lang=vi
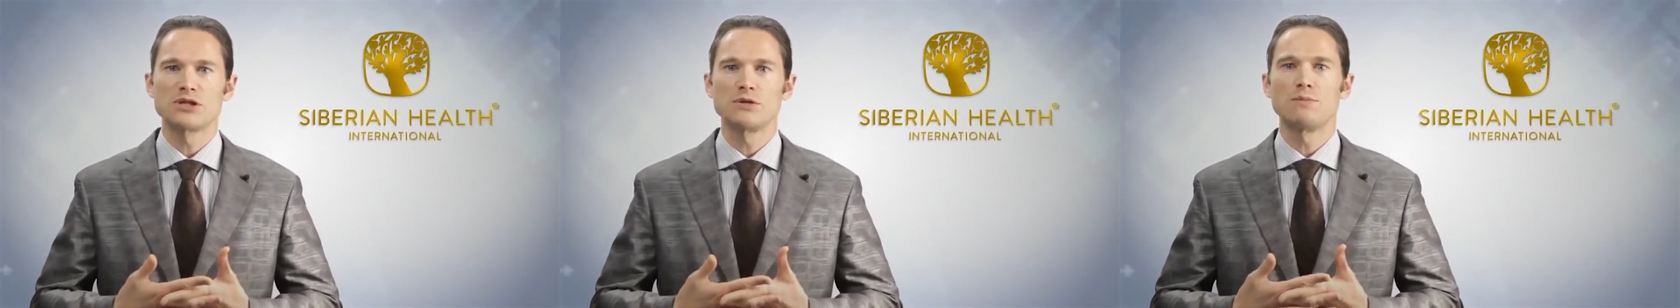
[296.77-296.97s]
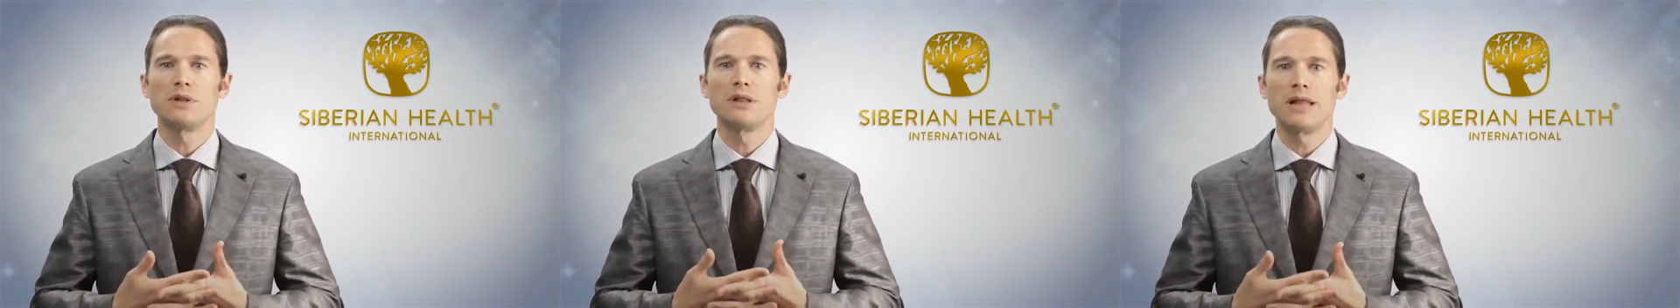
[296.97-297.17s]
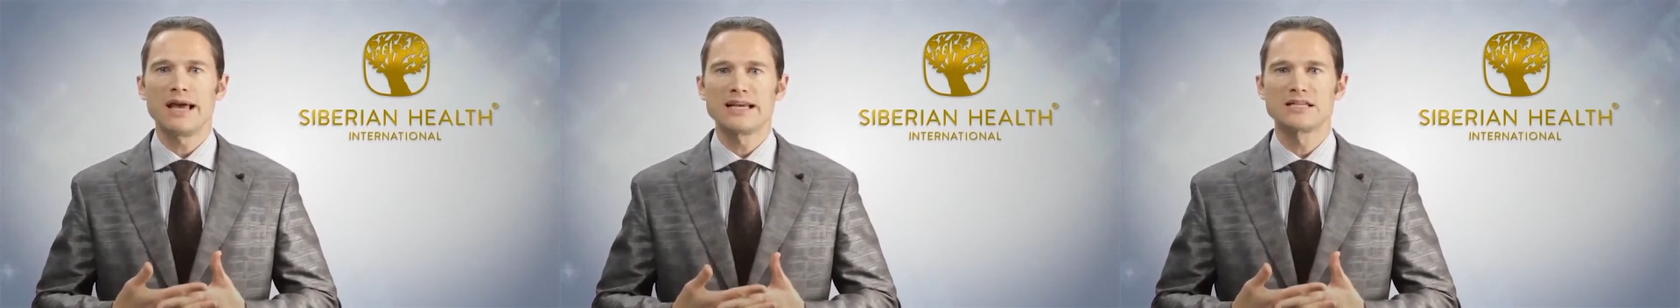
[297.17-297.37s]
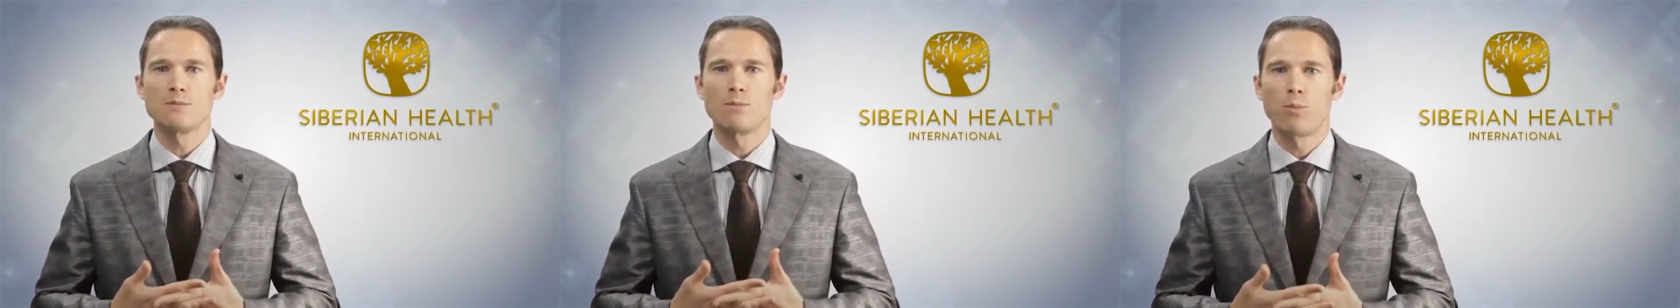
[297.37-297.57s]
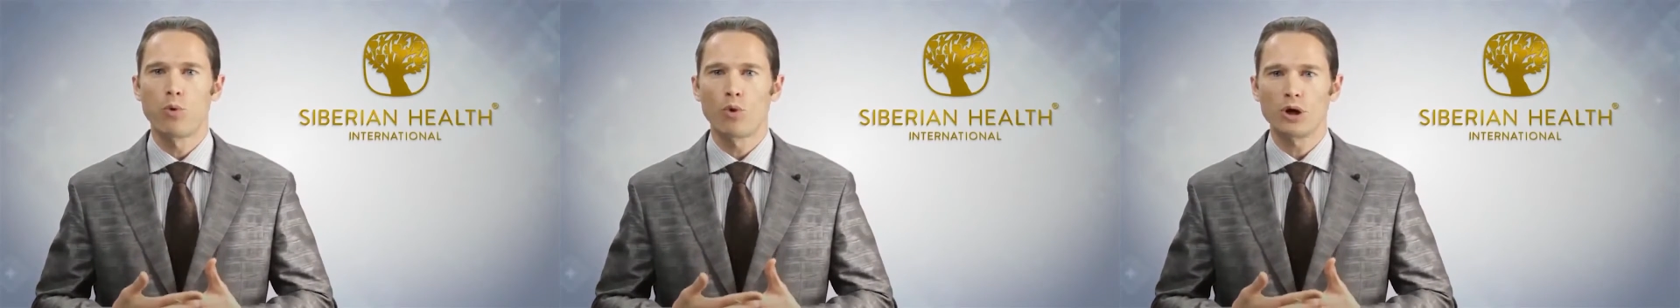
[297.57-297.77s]
lại được
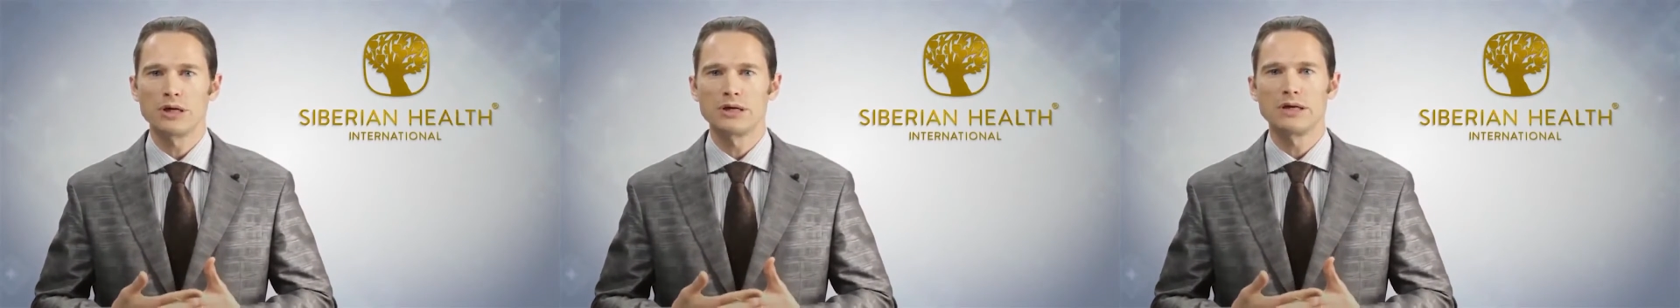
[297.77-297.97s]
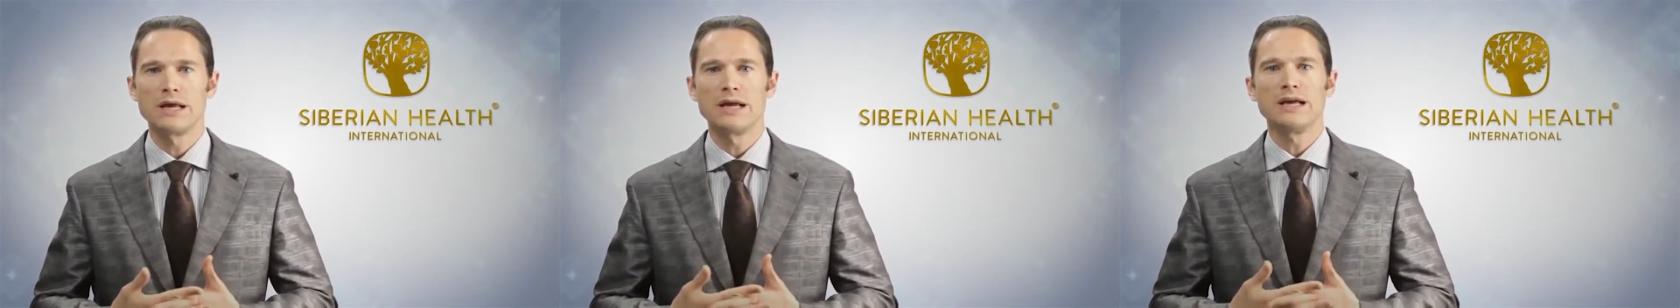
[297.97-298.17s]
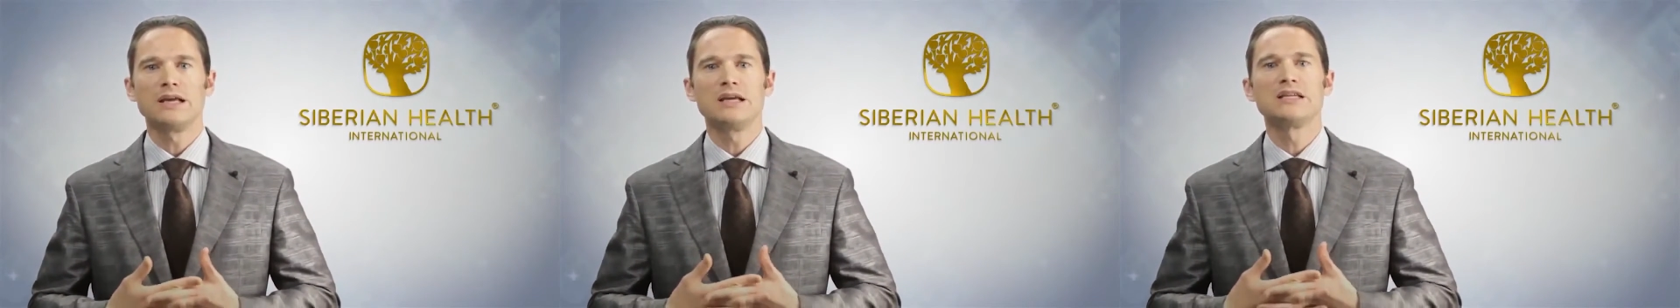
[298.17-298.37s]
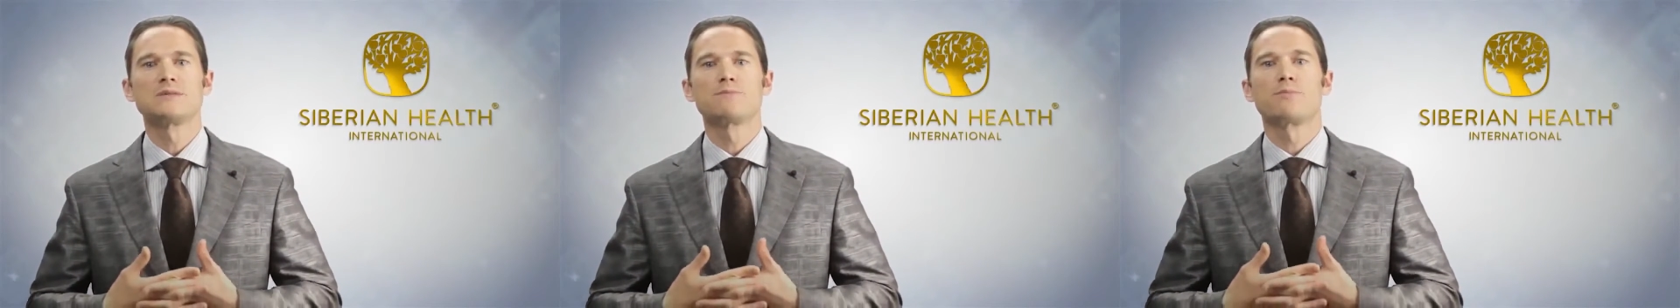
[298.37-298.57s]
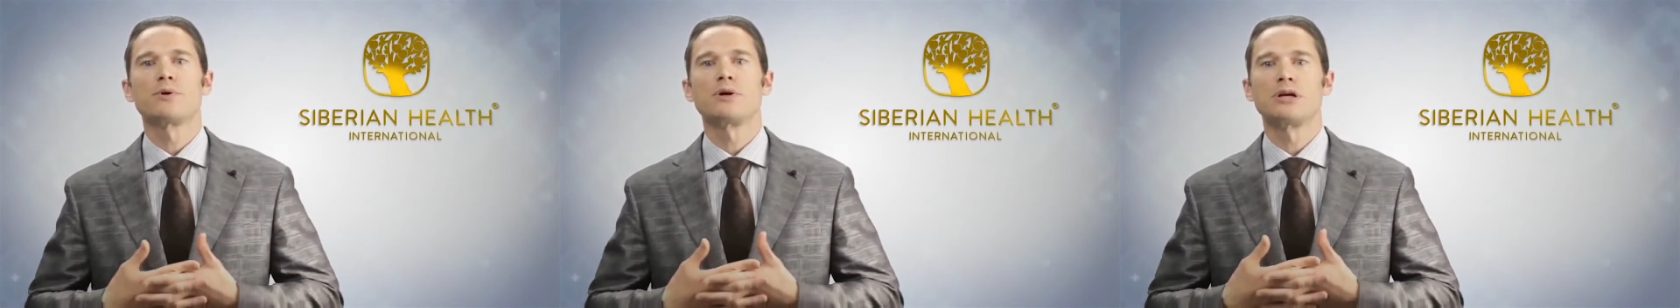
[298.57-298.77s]
bảo vệ khỏi bức xạ
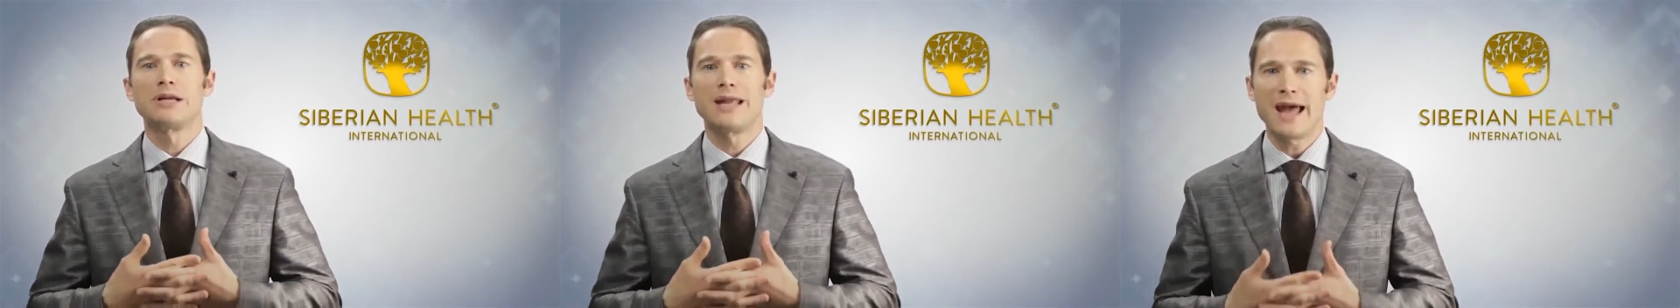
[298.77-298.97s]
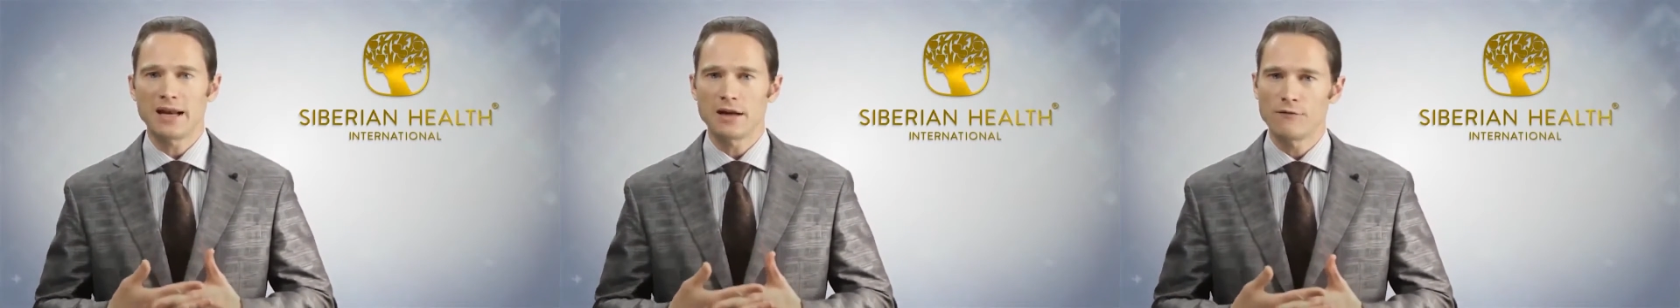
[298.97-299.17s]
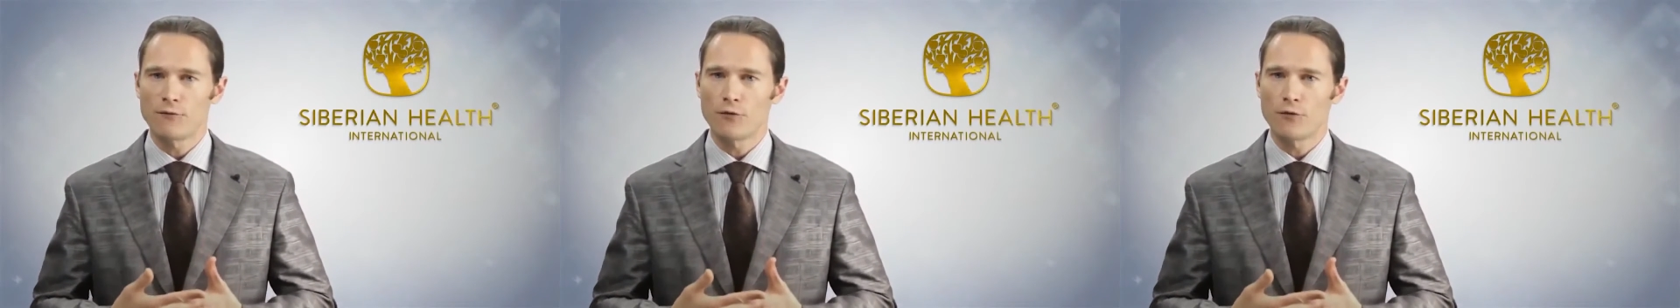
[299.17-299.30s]
ánh sáng,